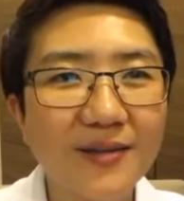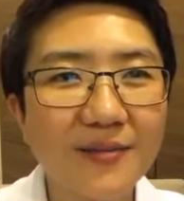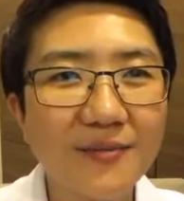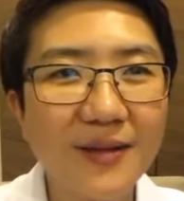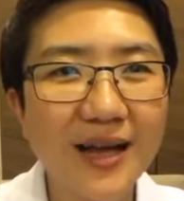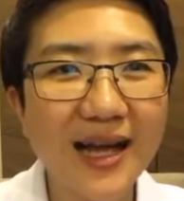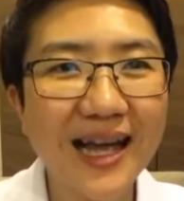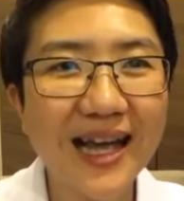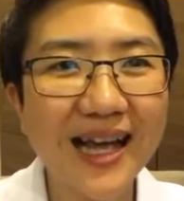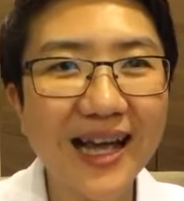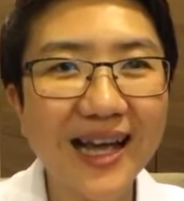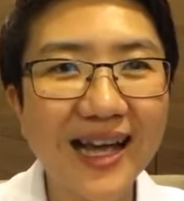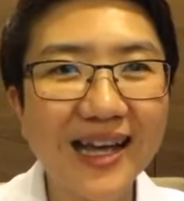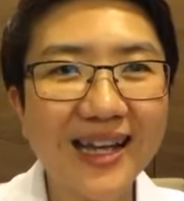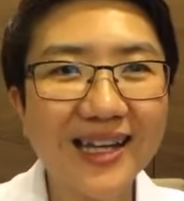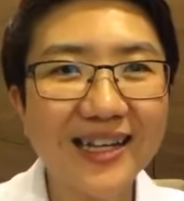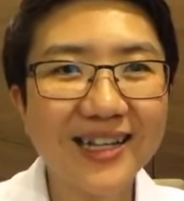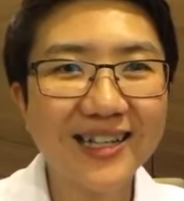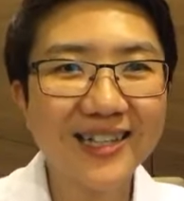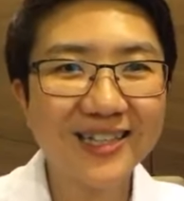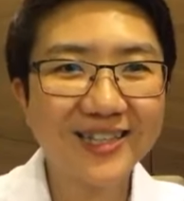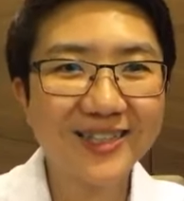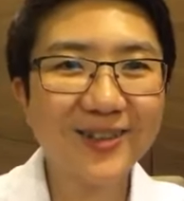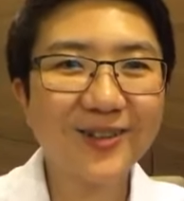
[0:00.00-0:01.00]
มา
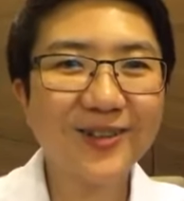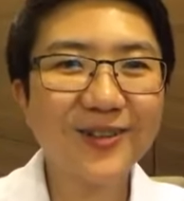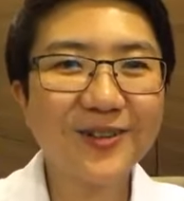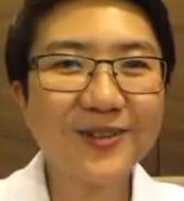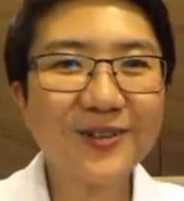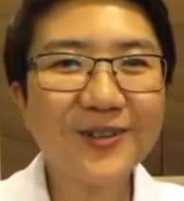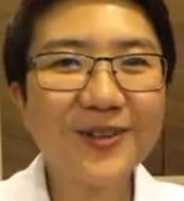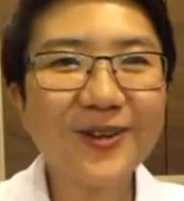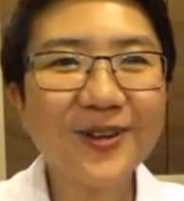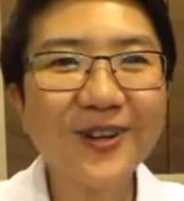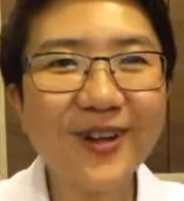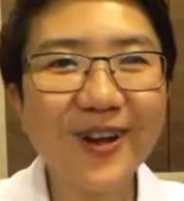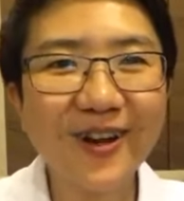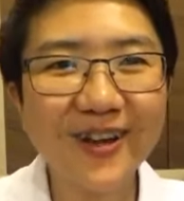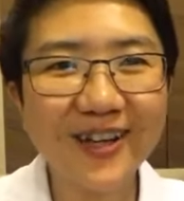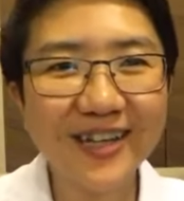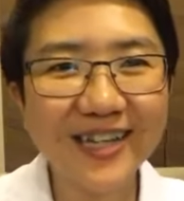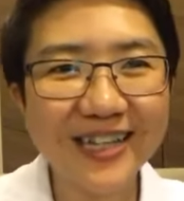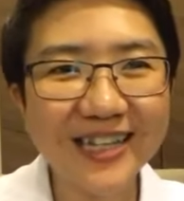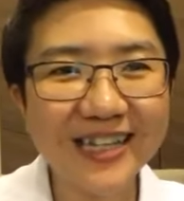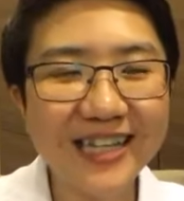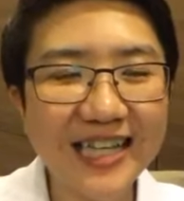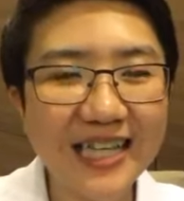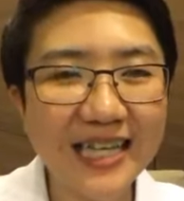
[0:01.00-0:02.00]
ส่งทุกคนนอน
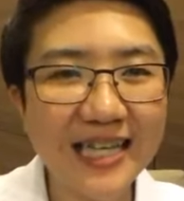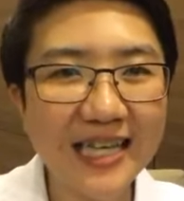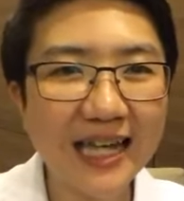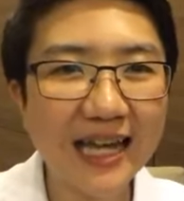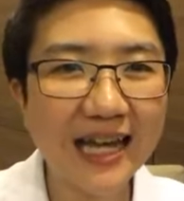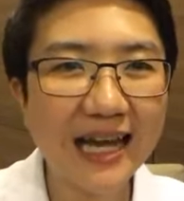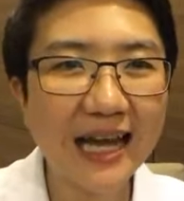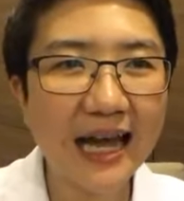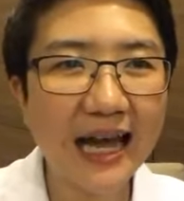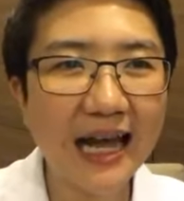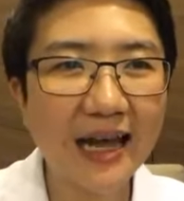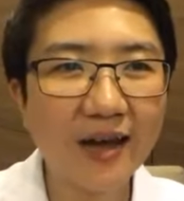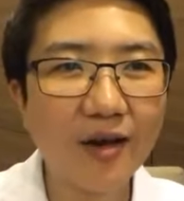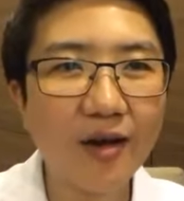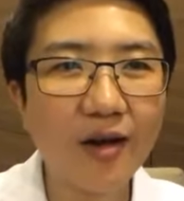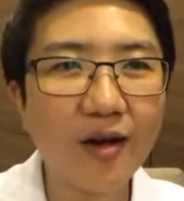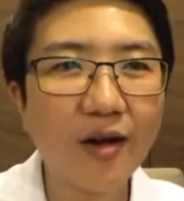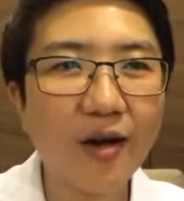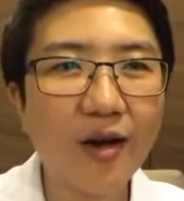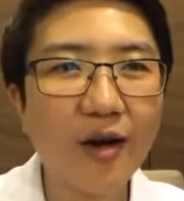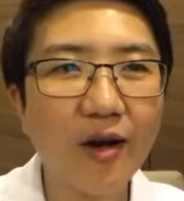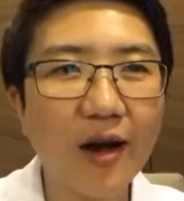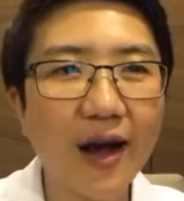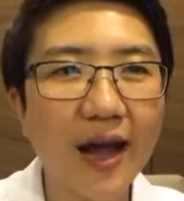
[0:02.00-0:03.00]
คืนนี้นะคะ ก็
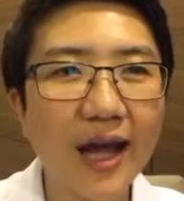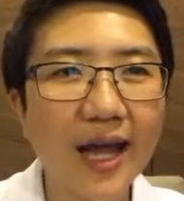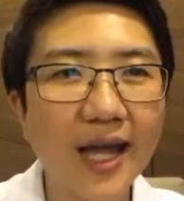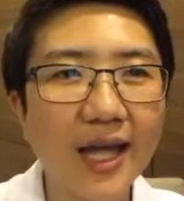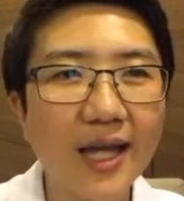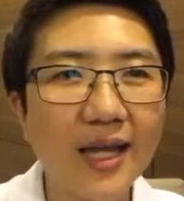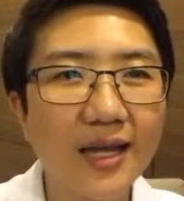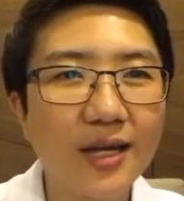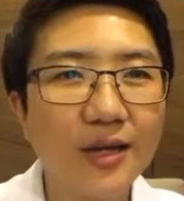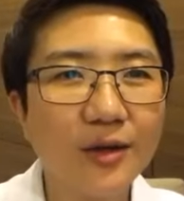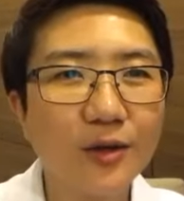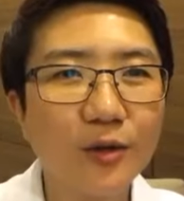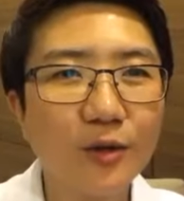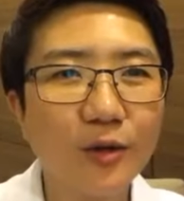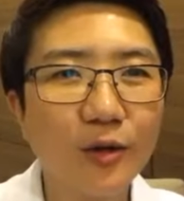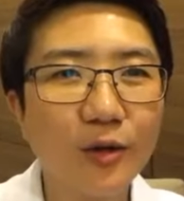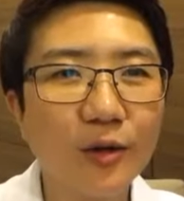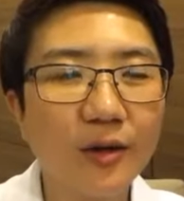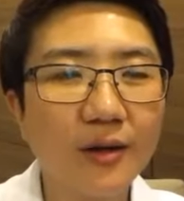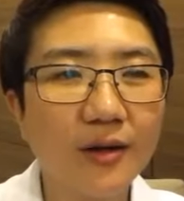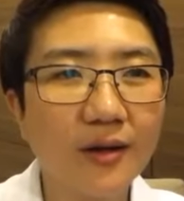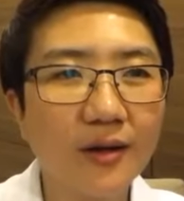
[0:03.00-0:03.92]
ขอให้ทุกคน